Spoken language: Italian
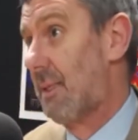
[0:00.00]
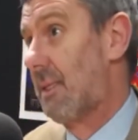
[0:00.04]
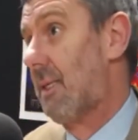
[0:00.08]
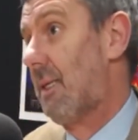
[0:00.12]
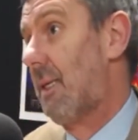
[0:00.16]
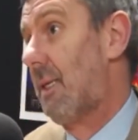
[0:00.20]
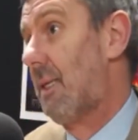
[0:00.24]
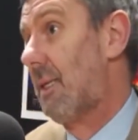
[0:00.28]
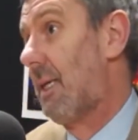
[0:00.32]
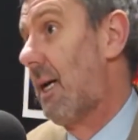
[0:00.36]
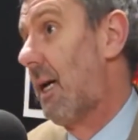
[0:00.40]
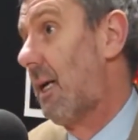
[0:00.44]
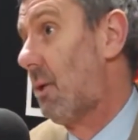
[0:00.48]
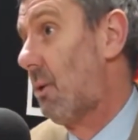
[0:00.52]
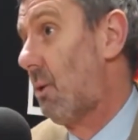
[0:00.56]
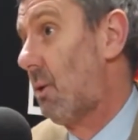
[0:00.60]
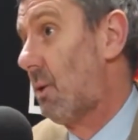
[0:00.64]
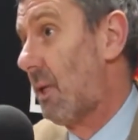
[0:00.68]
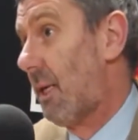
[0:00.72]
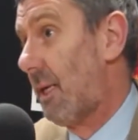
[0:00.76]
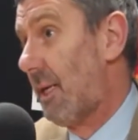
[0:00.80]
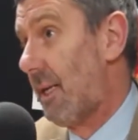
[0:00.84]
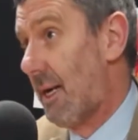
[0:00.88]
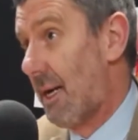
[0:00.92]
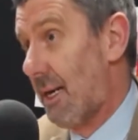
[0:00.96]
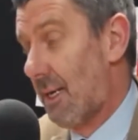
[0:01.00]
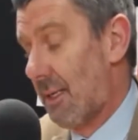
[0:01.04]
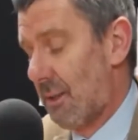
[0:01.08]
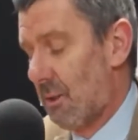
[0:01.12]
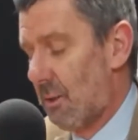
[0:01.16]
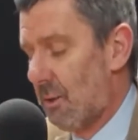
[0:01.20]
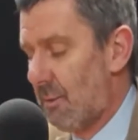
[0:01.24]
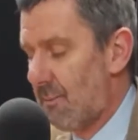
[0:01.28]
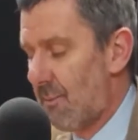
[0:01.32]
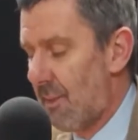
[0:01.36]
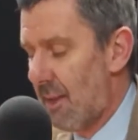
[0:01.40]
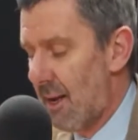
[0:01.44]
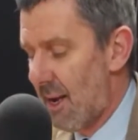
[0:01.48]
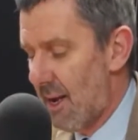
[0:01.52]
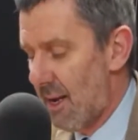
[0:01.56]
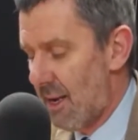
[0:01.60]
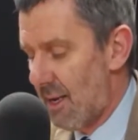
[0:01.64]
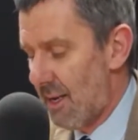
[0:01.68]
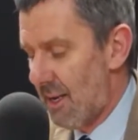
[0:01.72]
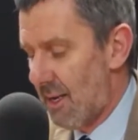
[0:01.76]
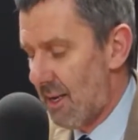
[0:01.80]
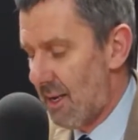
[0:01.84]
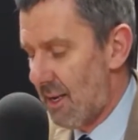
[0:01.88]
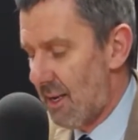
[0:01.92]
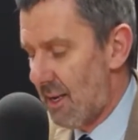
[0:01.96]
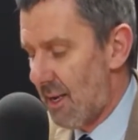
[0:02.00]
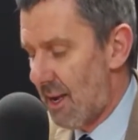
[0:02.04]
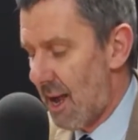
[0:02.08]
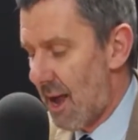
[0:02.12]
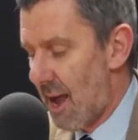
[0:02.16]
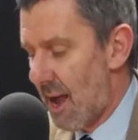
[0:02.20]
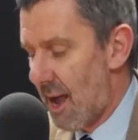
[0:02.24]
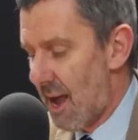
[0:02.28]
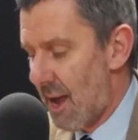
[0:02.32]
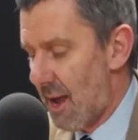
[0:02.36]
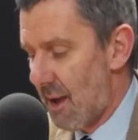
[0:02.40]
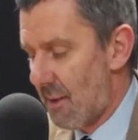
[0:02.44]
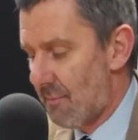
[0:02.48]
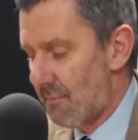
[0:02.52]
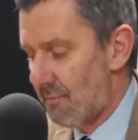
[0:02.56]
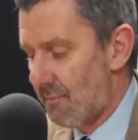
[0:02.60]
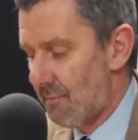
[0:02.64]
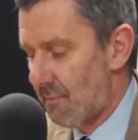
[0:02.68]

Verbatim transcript: sanitario italiano è